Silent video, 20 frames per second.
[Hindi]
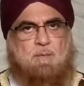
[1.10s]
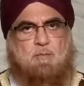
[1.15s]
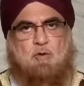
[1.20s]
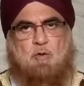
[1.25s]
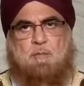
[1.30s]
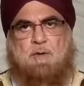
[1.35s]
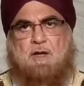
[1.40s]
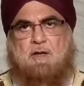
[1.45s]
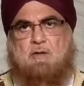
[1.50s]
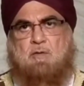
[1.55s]

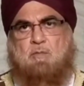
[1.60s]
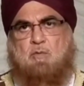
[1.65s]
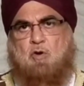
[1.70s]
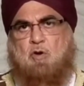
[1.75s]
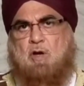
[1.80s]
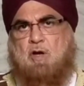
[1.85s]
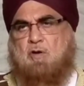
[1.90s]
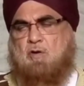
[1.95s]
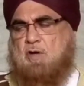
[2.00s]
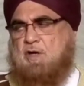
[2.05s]
आपको मालूम
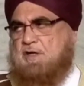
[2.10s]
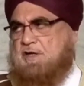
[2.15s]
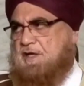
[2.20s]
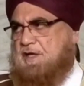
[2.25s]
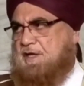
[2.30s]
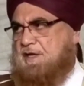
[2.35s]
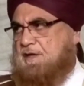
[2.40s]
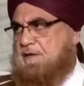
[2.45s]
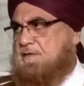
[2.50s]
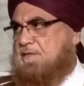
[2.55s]
हुआ हुआ
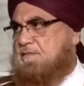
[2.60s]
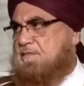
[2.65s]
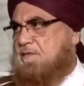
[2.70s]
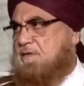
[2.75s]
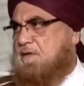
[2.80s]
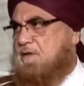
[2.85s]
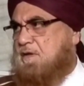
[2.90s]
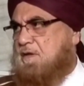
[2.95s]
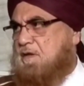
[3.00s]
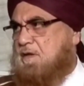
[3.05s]
कि
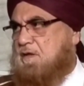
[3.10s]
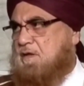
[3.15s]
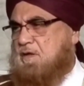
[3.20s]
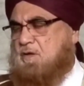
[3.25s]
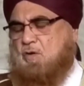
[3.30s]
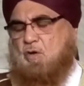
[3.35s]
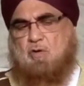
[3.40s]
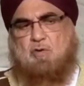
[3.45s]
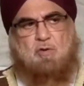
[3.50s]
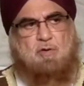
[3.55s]

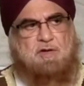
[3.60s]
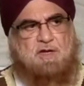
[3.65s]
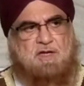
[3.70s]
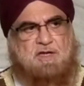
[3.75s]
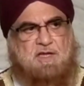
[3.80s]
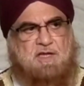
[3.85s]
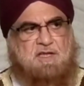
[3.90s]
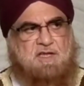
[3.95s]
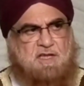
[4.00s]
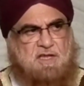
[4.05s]

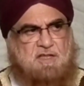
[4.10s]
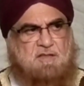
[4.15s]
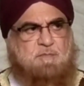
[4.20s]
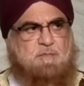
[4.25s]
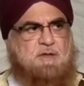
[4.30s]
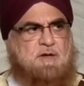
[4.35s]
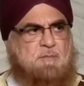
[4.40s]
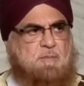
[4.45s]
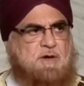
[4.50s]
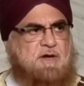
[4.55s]
कोरोना के
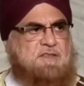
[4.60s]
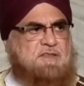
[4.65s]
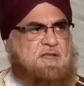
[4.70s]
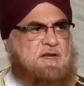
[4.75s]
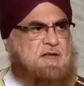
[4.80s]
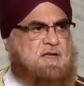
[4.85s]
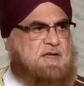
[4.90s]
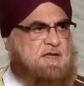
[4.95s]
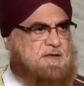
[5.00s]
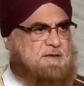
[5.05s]
केस फिर
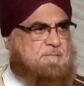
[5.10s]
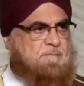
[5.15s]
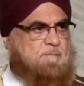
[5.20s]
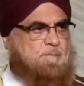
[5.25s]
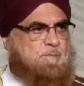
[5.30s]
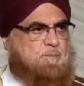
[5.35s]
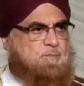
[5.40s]
बढ़ने लगे